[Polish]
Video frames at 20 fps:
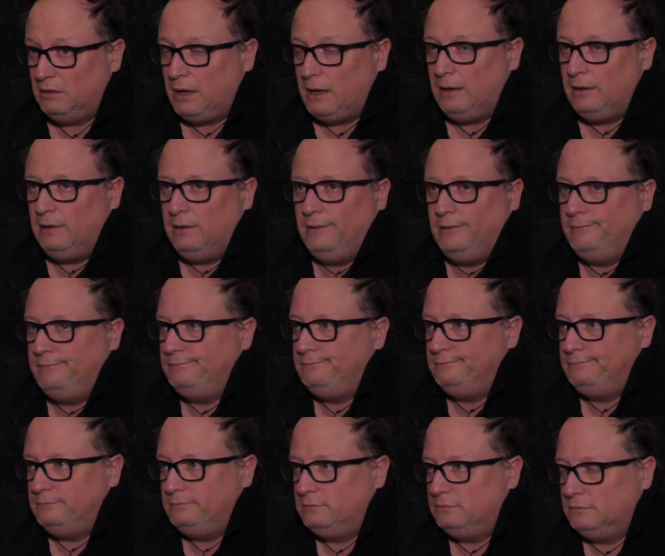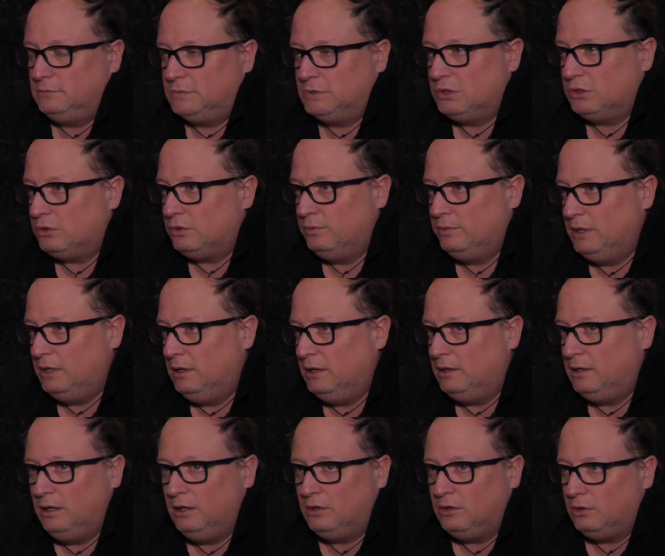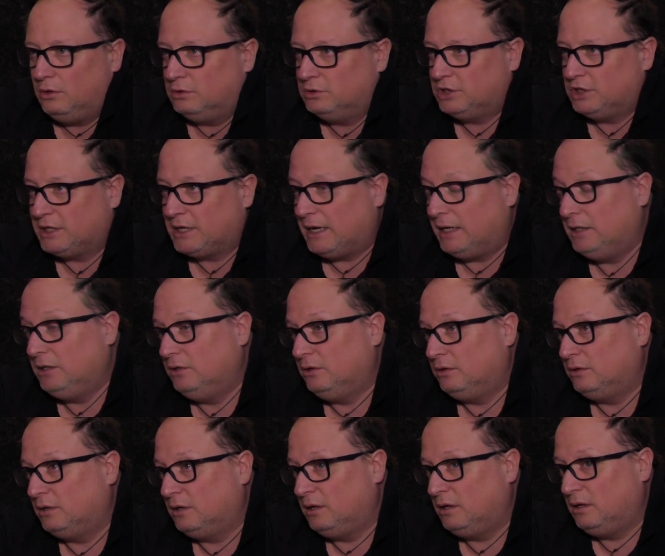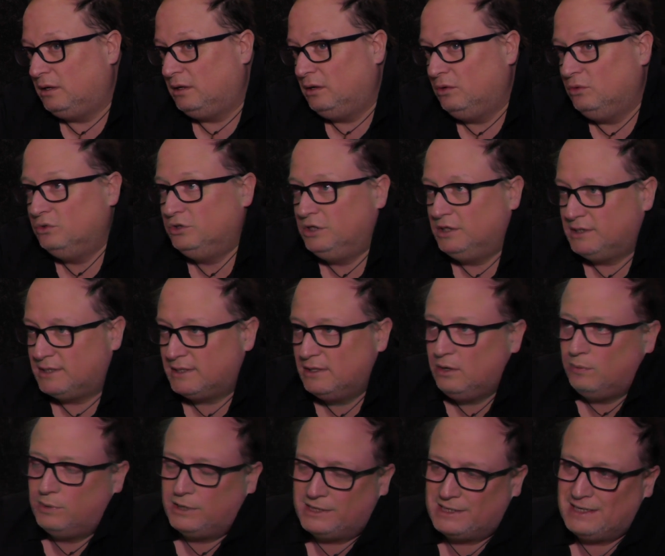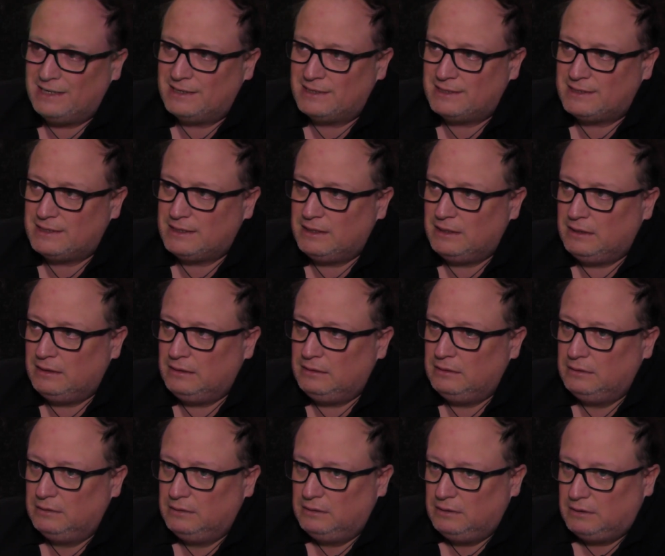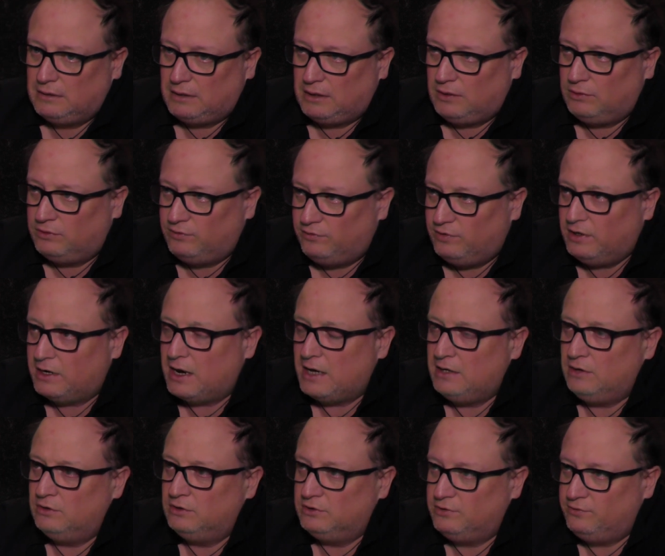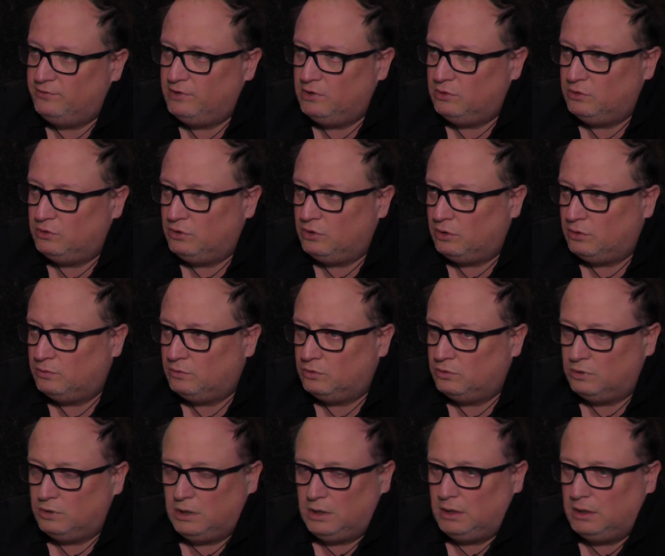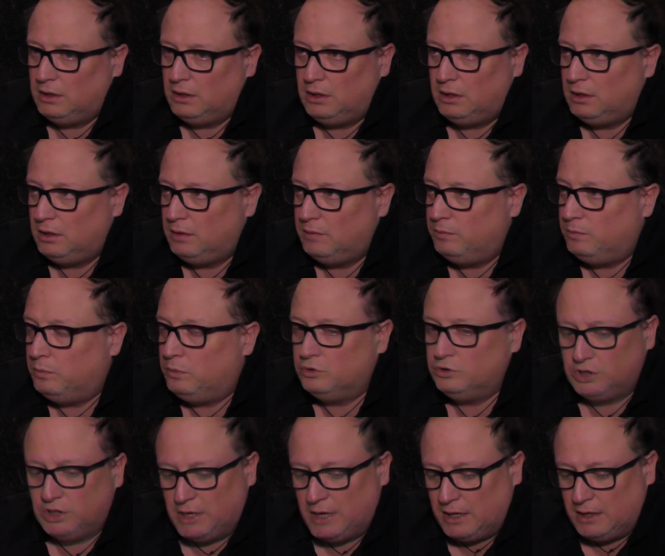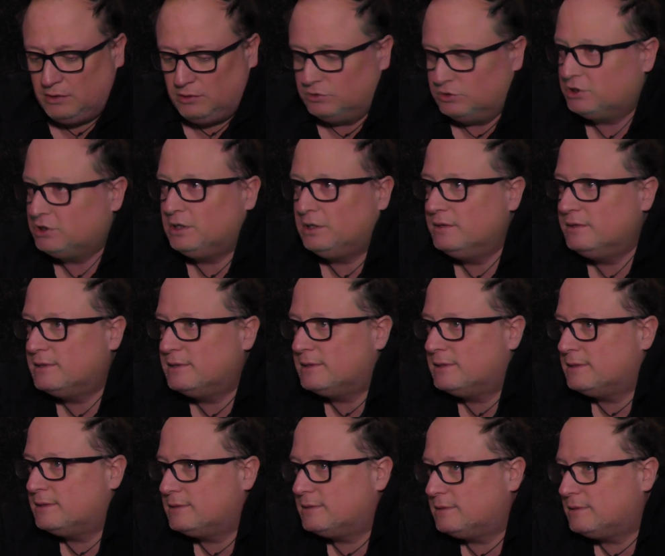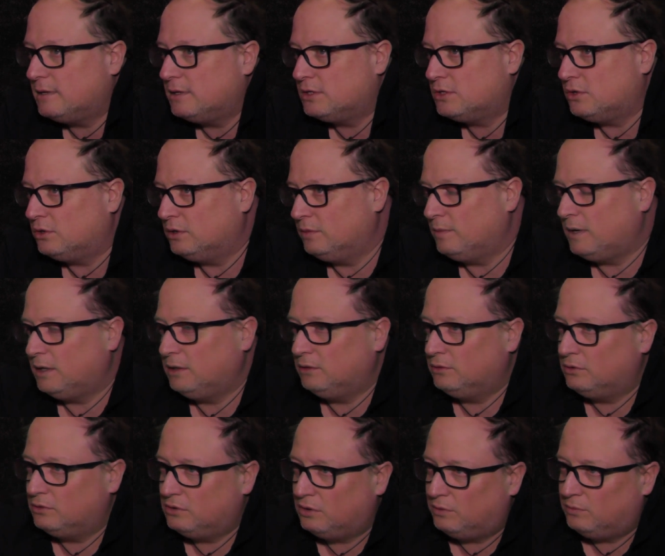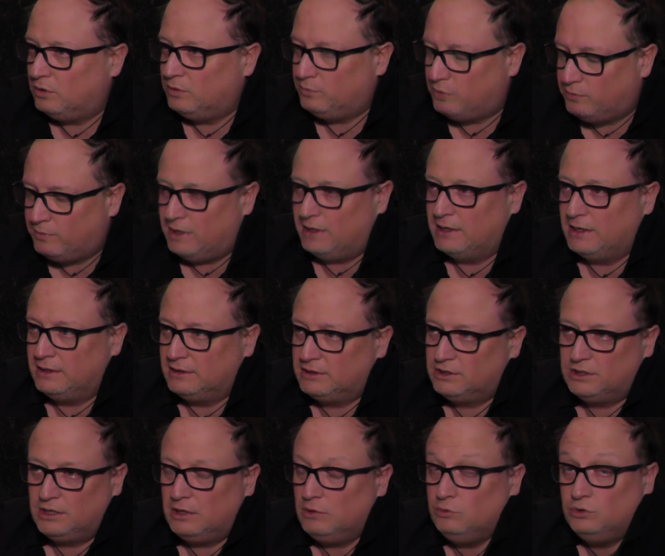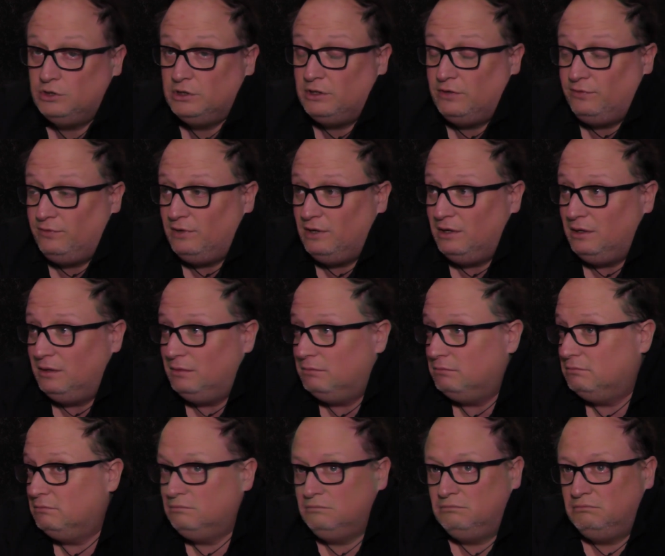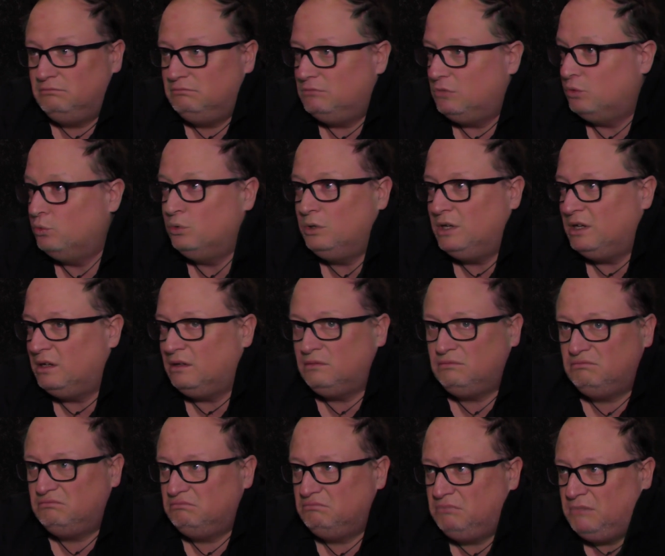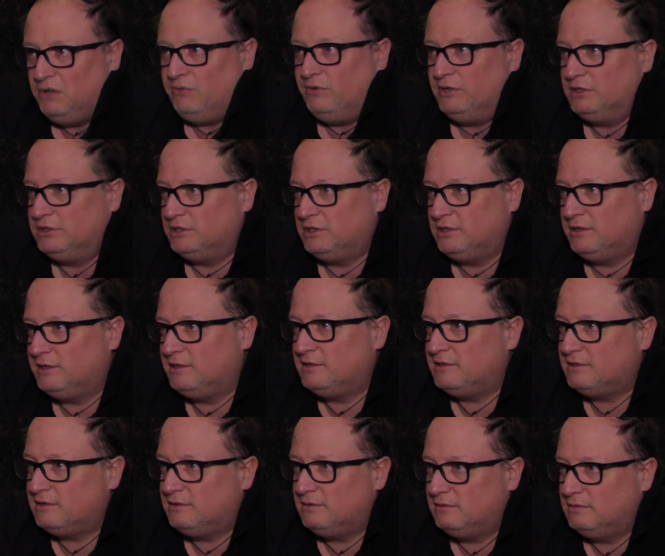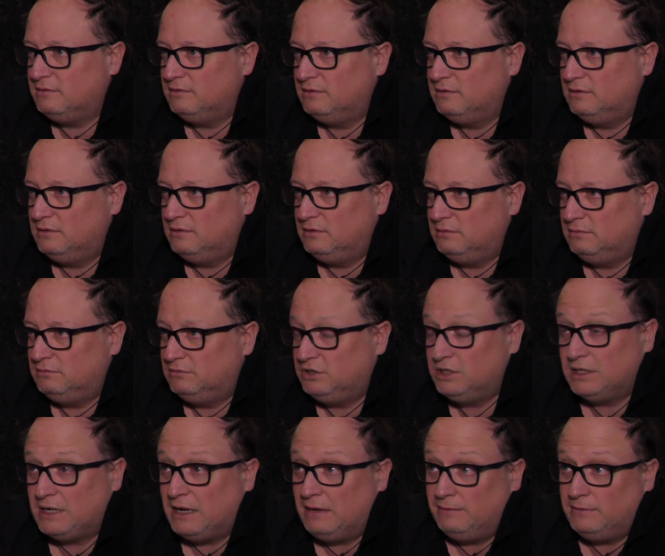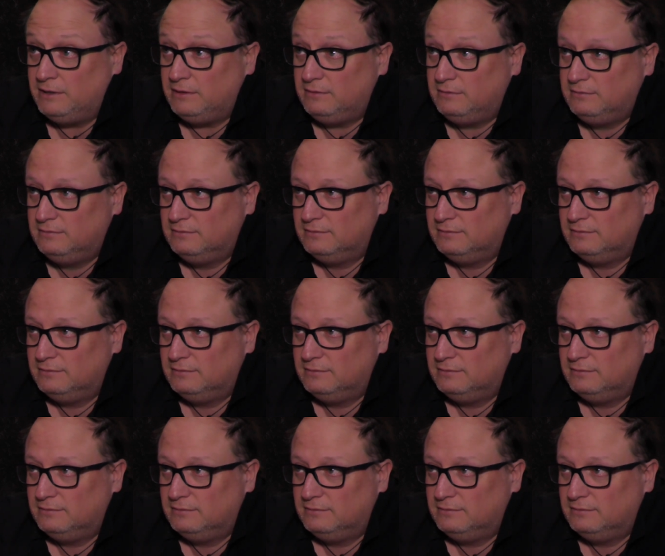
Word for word: ale co robili, tylko czekają e, ludzi z dobre serce, otwierają drzwi od domu, e, podzielają się z, co oni mają do domu i pomagać tych ludzi. W tej chwili Unia nie wiem gdzie jest. Mhm. Czekamy.